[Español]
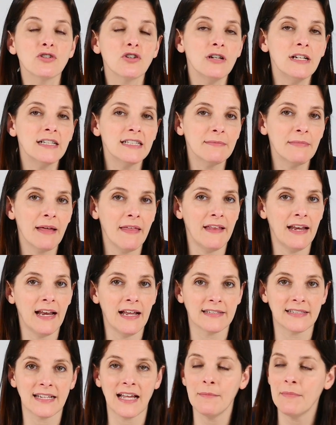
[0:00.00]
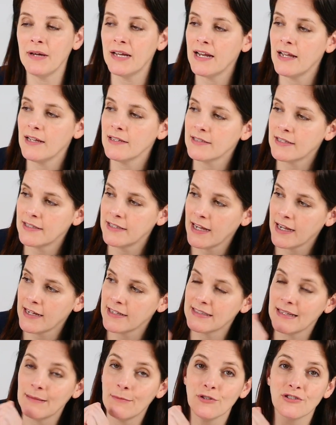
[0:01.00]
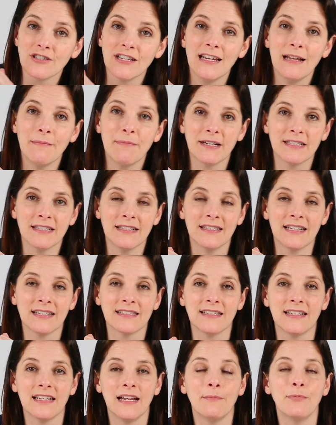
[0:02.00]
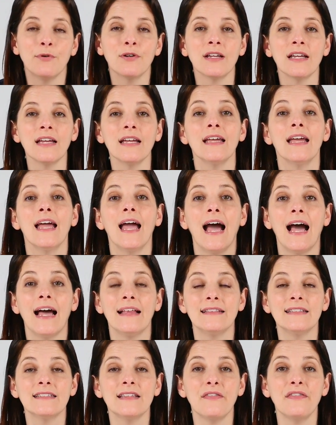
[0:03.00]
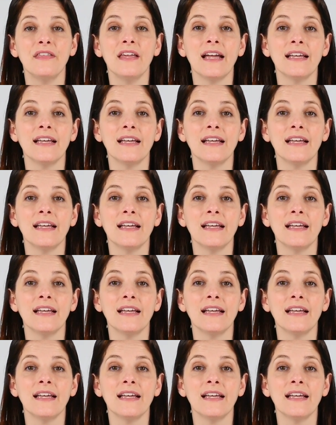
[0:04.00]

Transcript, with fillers: con el tema de las cámaras, que ya que estamos en la parte trasera, porque antes decía